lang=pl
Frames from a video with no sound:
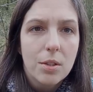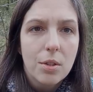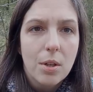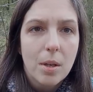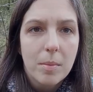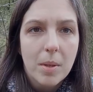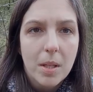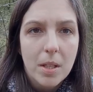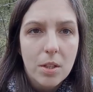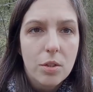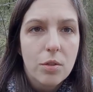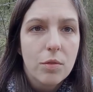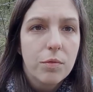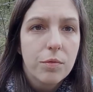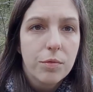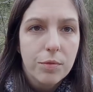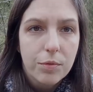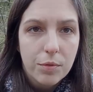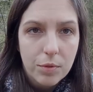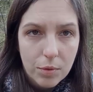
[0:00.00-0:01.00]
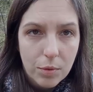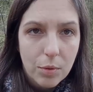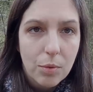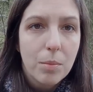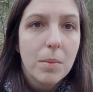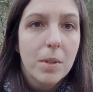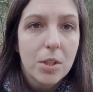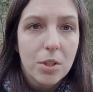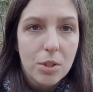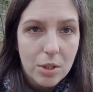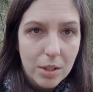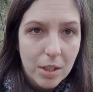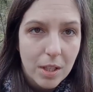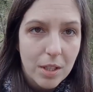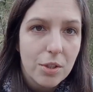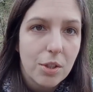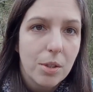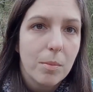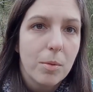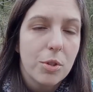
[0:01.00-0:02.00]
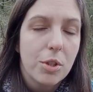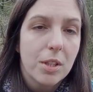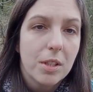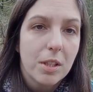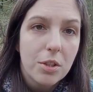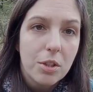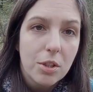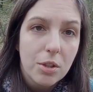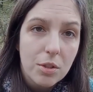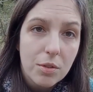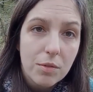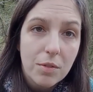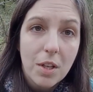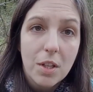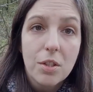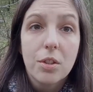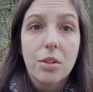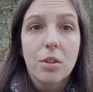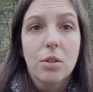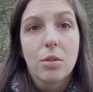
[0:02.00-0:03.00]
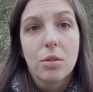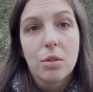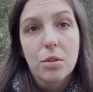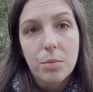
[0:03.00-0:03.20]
I zaczęła mielić w umyśle, że może jednak się rozwiedzie,